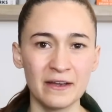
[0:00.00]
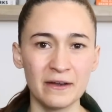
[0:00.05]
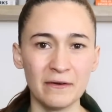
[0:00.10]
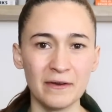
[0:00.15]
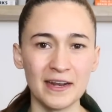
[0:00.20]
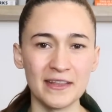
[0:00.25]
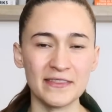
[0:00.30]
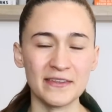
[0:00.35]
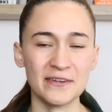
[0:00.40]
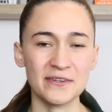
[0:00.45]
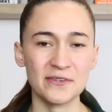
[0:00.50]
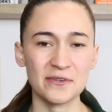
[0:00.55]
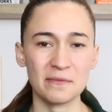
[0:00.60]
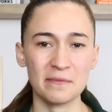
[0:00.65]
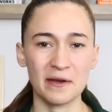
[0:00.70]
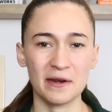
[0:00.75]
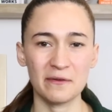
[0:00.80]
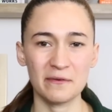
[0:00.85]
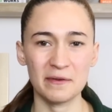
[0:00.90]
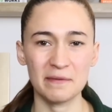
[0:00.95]
Hola a todos,
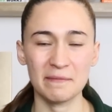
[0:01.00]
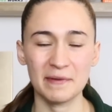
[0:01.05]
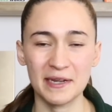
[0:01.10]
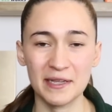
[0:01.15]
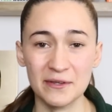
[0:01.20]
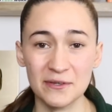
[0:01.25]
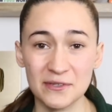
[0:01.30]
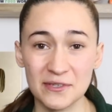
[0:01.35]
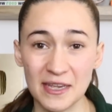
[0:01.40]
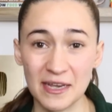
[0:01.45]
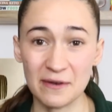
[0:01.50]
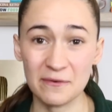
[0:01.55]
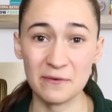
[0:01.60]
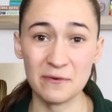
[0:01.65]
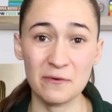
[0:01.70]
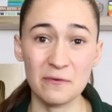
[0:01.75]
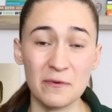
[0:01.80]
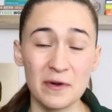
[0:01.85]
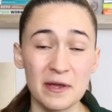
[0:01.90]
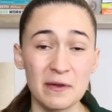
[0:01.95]
hermanos, bienvenidos a
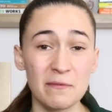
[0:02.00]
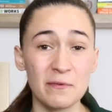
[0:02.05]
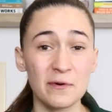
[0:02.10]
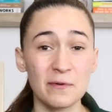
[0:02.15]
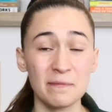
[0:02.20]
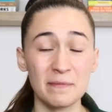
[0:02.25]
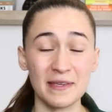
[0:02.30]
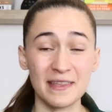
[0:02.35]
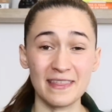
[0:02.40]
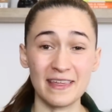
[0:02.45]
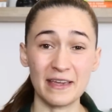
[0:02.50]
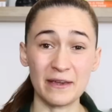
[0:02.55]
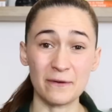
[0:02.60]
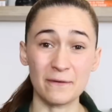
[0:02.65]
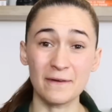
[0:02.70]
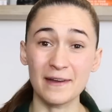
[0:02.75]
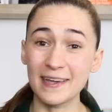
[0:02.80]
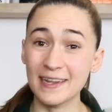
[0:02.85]
un nuevo video.